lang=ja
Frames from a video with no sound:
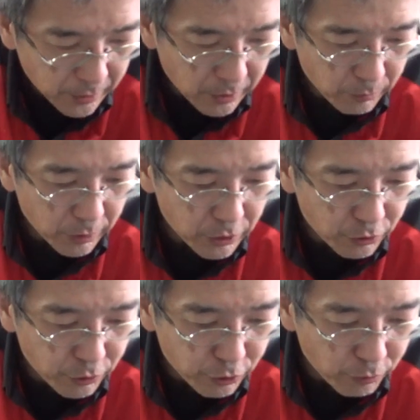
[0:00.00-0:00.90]
基本的に
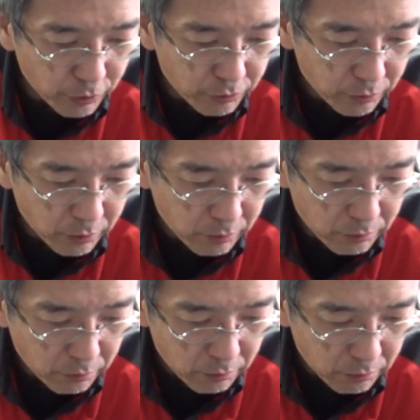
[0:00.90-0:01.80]
作り一緒なんで
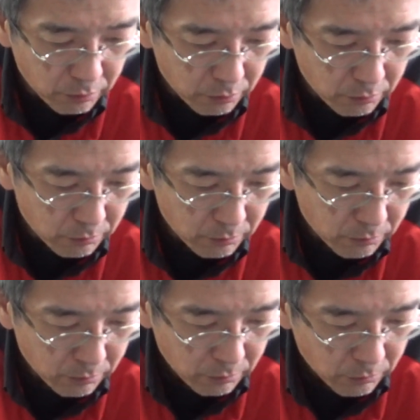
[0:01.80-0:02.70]
す
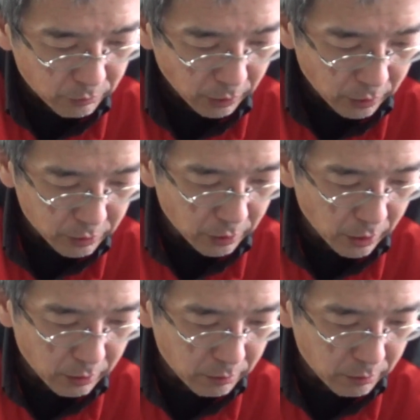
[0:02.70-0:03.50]
よね。何なんですかね。